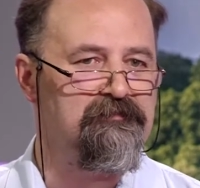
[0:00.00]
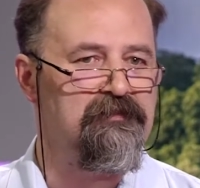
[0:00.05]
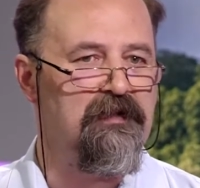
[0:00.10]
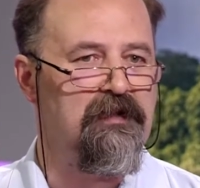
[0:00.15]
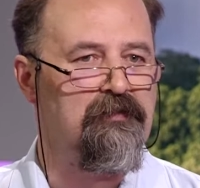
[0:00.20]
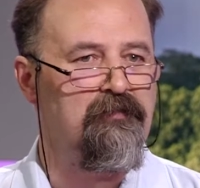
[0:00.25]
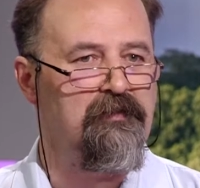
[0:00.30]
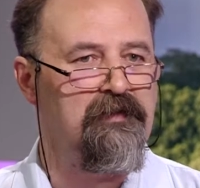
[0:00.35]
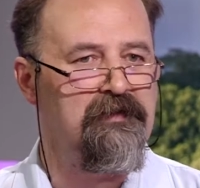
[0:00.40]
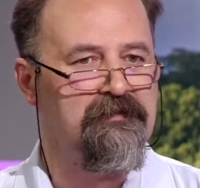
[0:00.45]

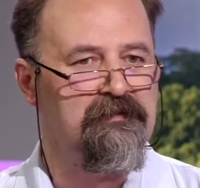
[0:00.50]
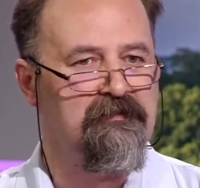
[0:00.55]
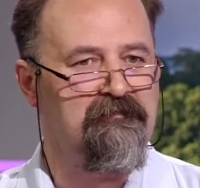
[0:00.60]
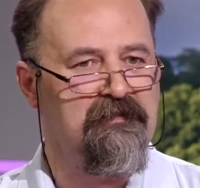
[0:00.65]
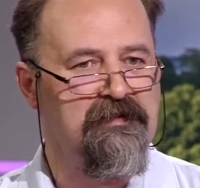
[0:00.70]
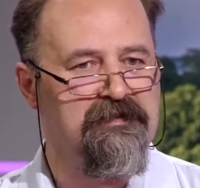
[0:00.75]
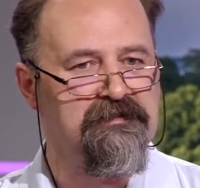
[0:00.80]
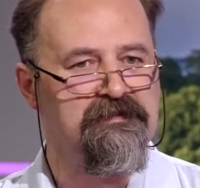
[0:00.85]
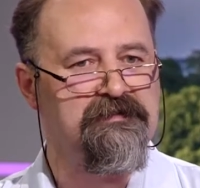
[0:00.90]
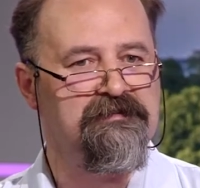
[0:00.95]
какой это
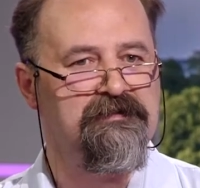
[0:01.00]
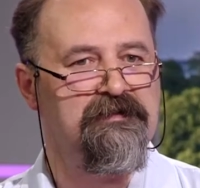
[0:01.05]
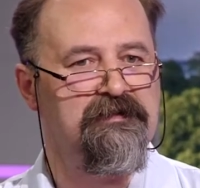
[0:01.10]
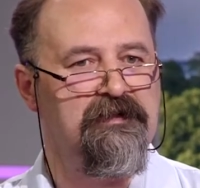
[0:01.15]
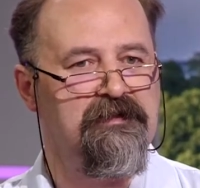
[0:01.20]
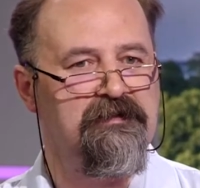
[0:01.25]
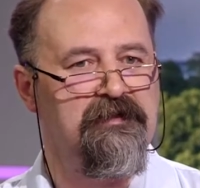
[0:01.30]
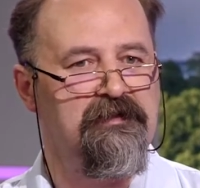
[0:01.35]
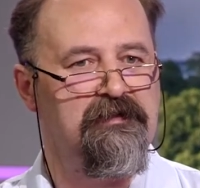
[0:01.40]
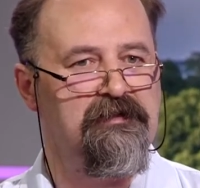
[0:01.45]
важности,
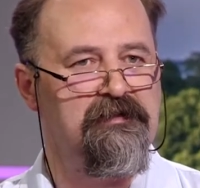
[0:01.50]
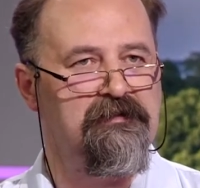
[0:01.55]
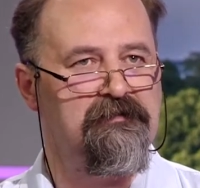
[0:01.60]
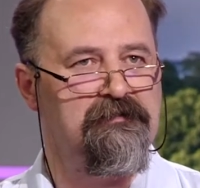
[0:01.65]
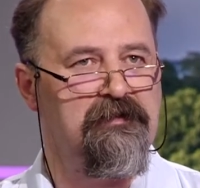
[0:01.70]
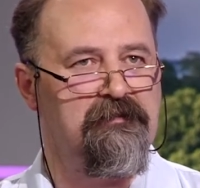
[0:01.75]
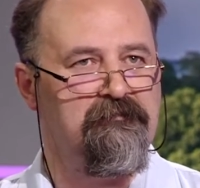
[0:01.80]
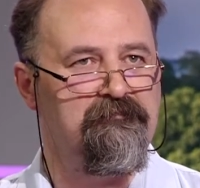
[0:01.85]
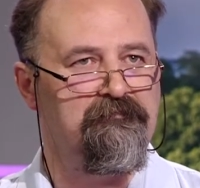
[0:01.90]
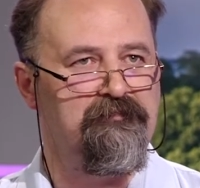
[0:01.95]
надо ли
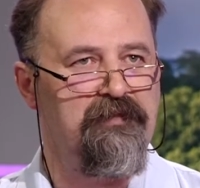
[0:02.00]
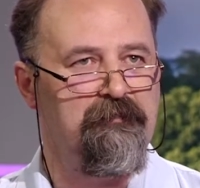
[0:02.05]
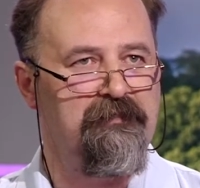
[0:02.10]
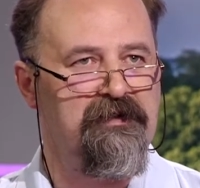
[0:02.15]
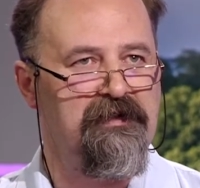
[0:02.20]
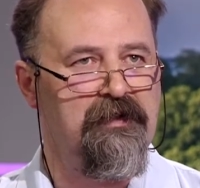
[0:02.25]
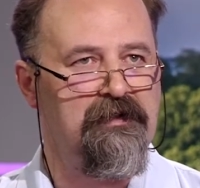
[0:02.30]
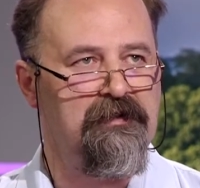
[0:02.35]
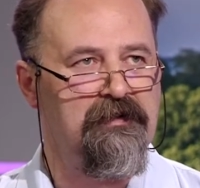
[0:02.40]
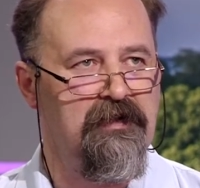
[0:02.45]
там
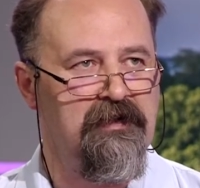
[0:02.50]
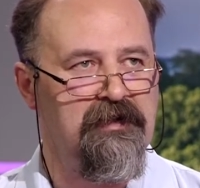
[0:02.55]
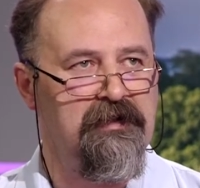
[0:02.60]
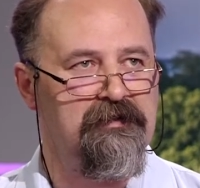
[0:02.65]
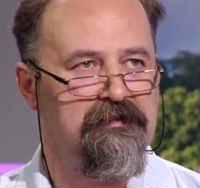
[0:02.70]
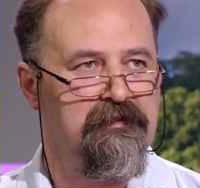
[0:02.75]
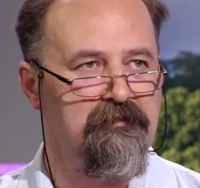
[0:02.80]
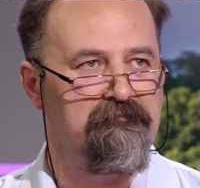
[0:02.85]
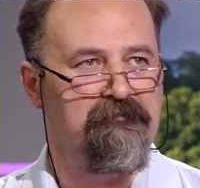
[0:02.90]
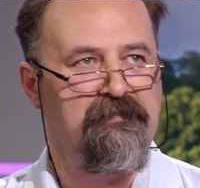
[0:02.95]
применять
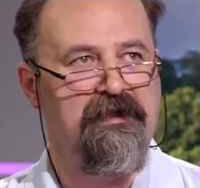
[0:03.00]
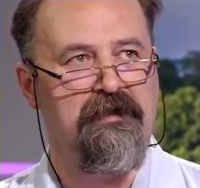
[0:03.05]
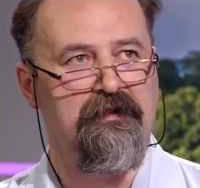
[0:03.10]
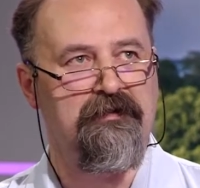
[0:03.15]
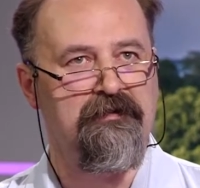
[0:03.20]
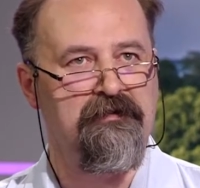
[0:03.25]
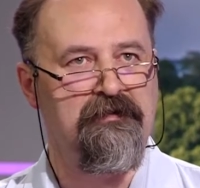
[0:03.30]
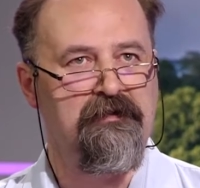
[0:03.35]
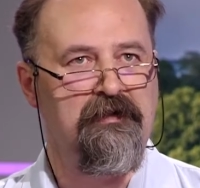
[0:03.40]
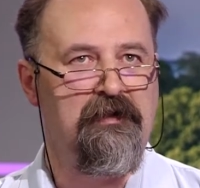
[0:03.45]
какие-то
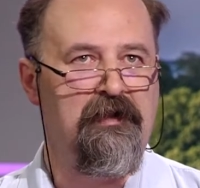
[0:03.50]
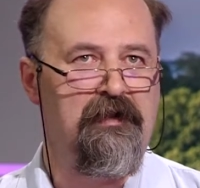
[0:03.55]
меры